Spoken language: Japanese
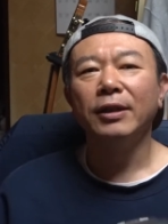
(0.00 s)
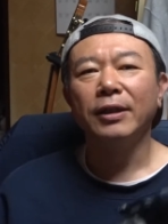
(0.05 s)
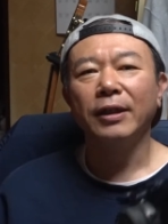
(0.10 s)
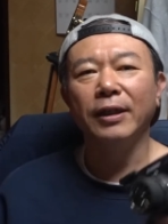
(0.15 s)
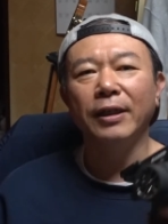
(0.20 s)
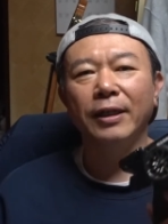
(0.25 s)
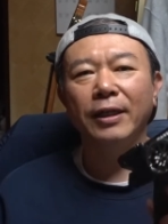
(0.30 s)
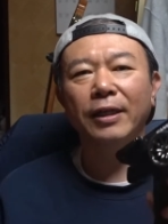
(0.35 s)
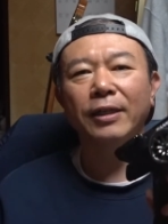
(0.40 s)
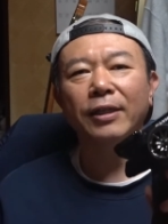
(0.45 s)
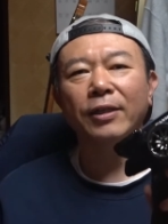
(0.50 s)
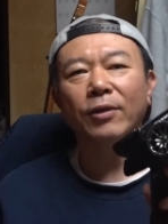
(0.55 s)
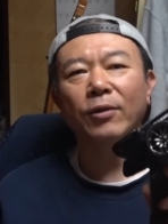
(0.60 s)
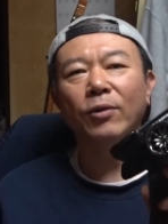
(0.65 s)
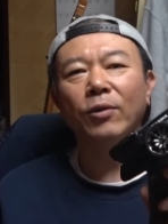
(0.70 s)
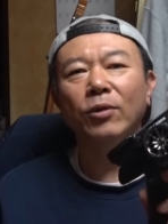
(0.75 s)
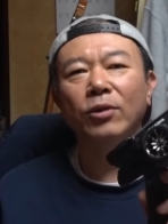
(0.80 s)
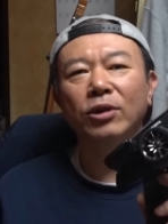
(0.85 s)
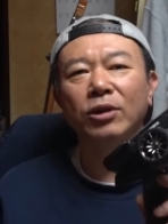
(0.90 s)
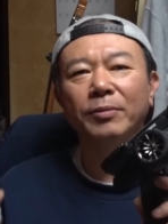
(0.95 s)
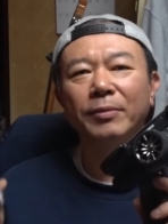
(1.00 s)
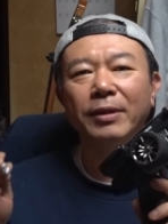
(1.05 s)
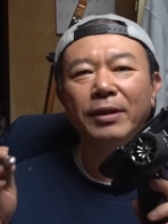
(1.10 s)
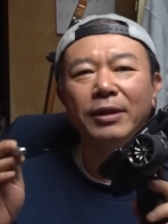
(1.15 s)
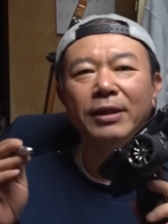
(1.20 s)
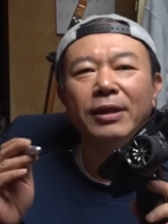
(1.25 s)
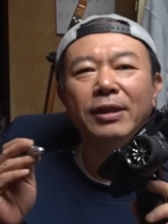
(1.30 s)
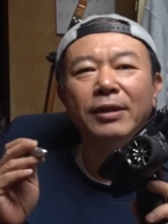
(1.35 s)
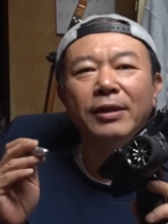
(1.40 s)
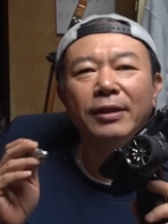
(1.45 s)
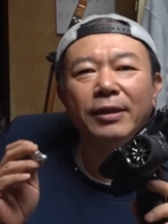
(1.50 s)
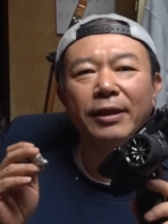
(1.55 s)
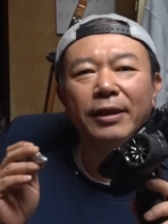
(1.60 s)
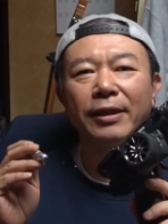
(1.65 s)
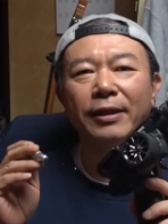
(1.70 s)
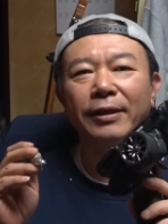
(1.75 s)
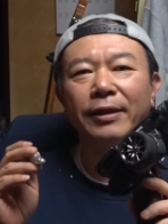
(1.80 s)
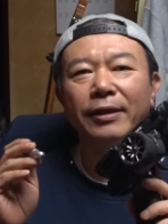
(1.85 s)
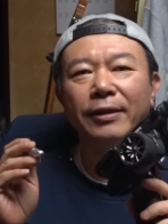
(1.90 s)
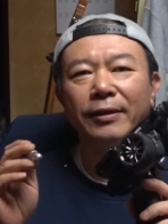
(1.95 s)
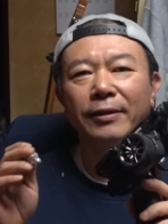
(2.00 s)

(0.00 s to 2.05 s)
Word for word: えー、かなり大きめに、えー、